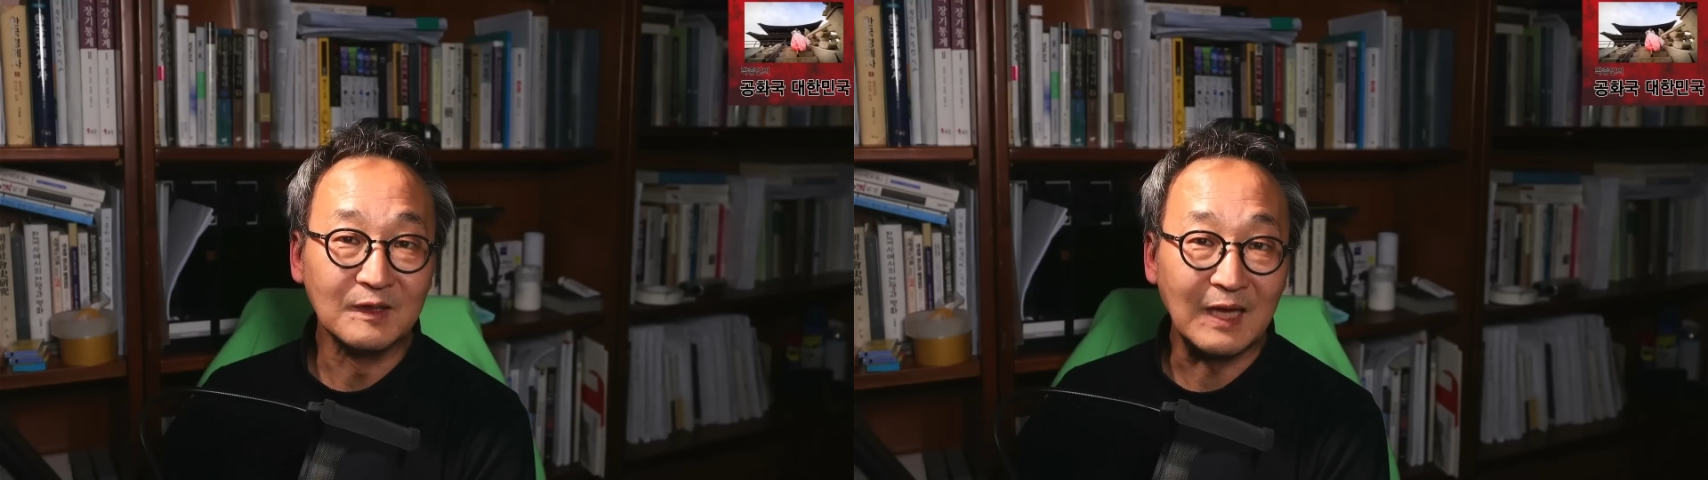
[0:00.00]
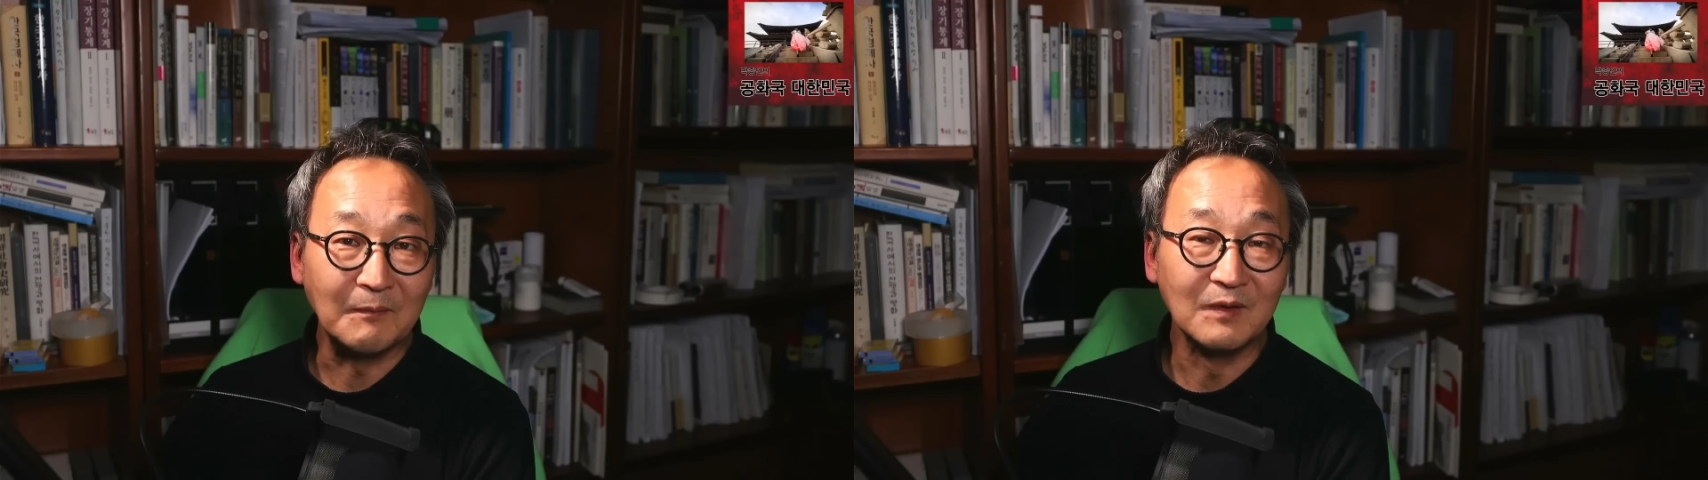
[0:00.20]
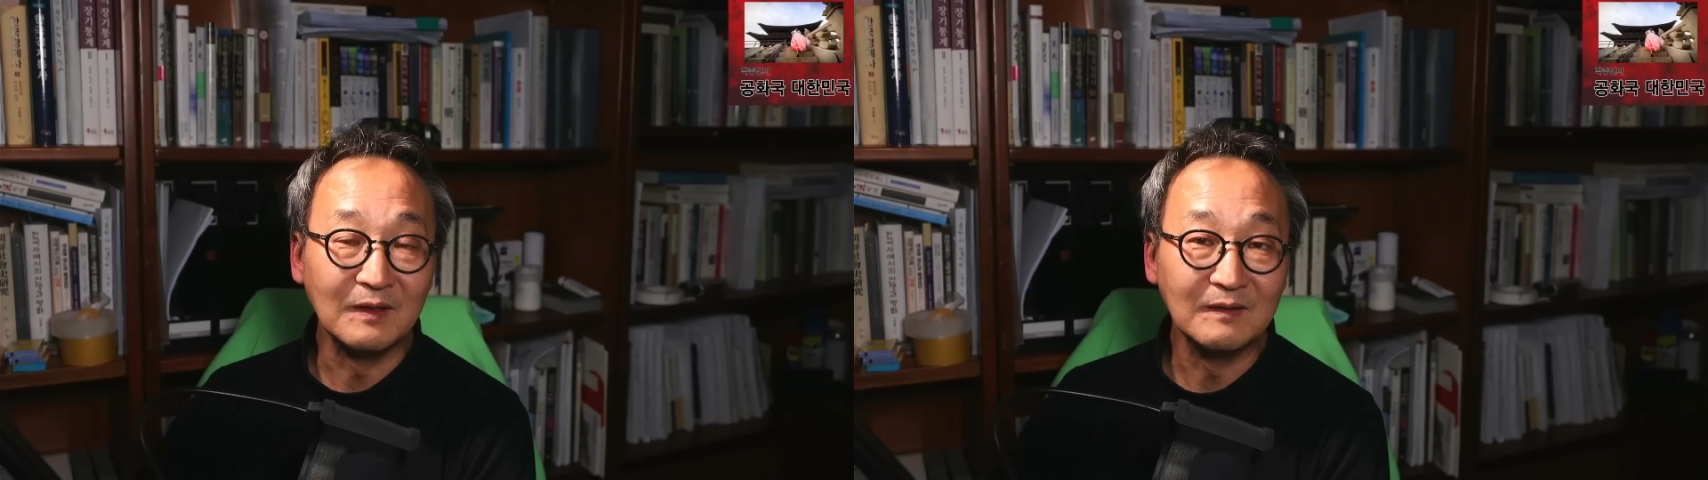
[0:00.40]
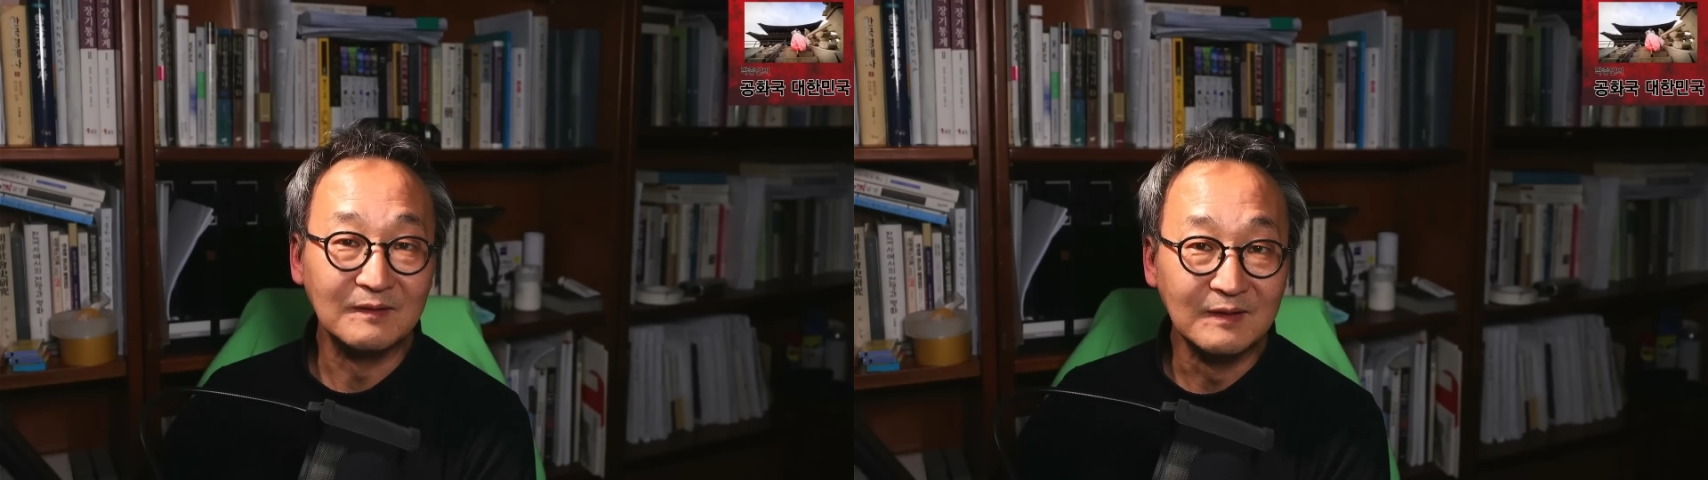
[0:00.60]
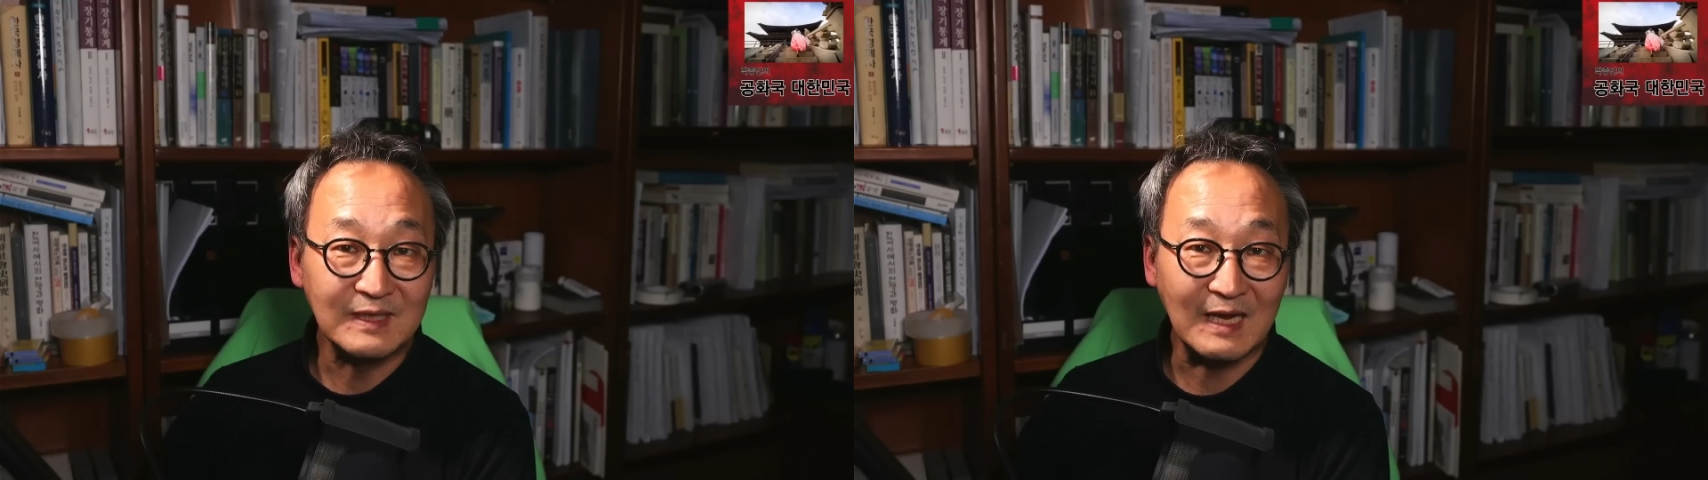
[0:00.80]
남긴
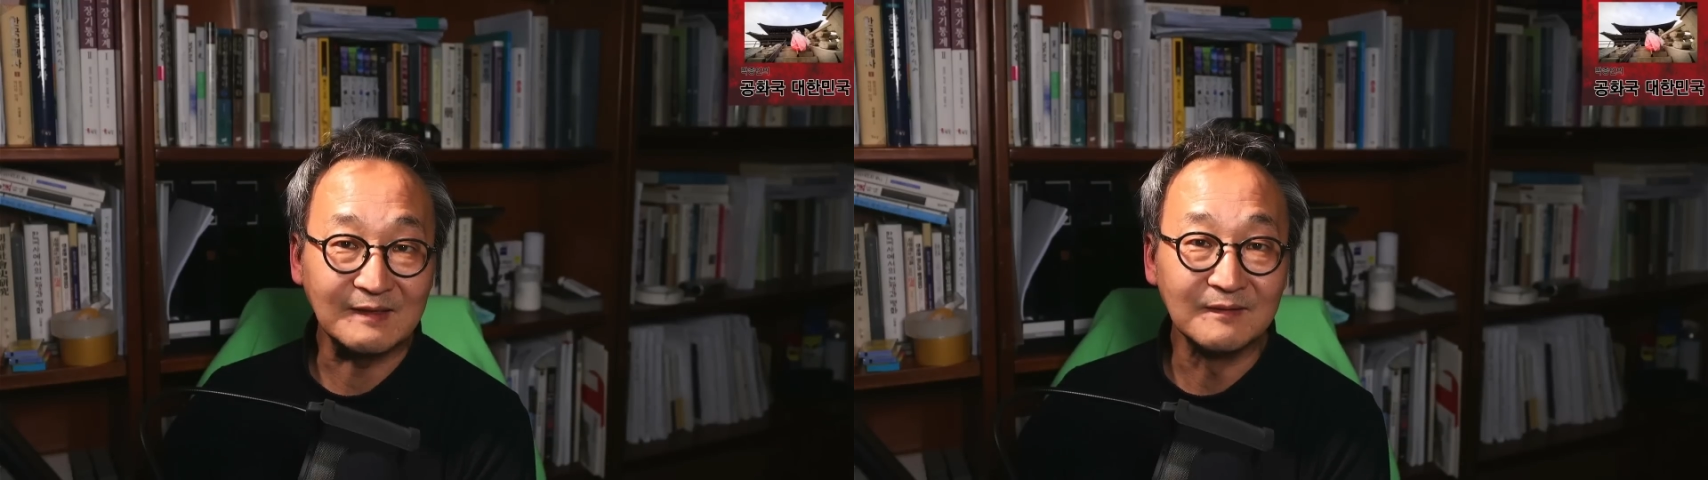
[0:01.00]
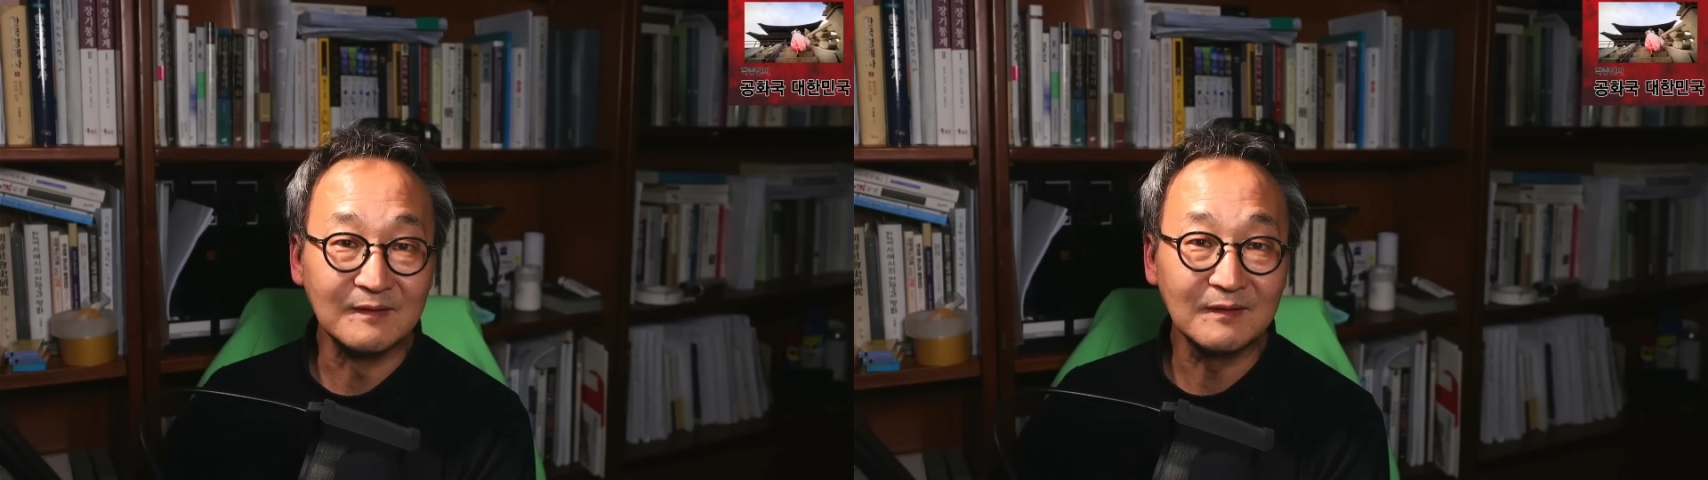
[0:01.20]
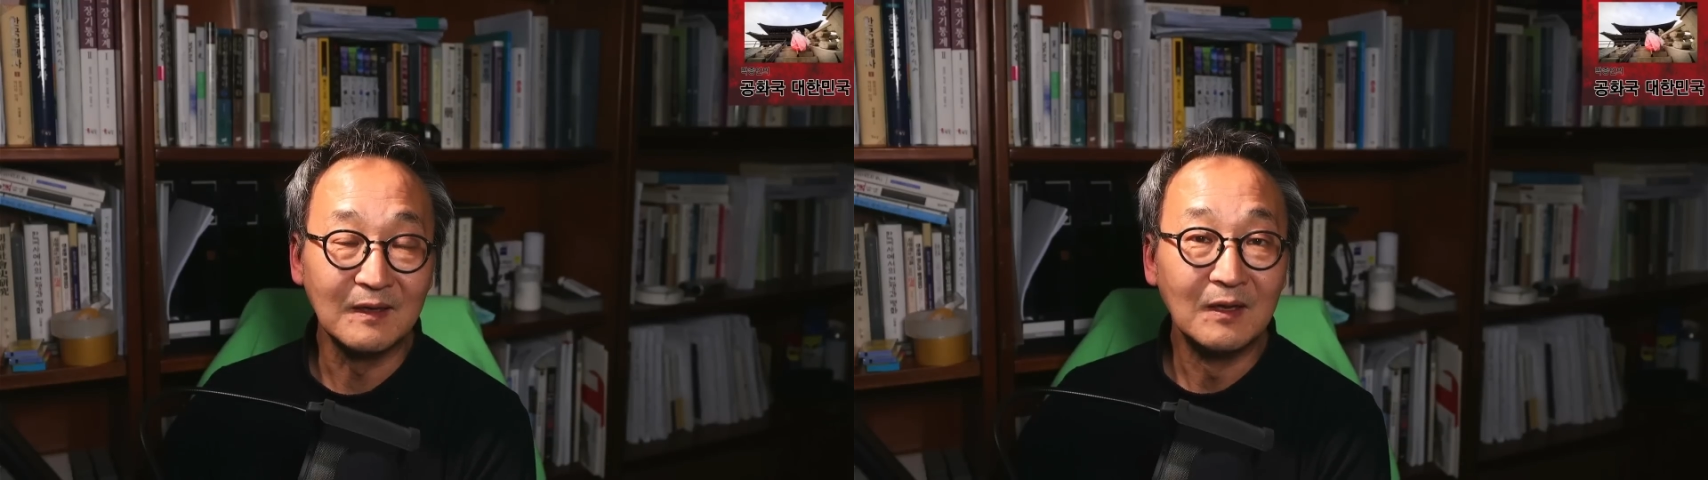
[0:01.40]
그 자산을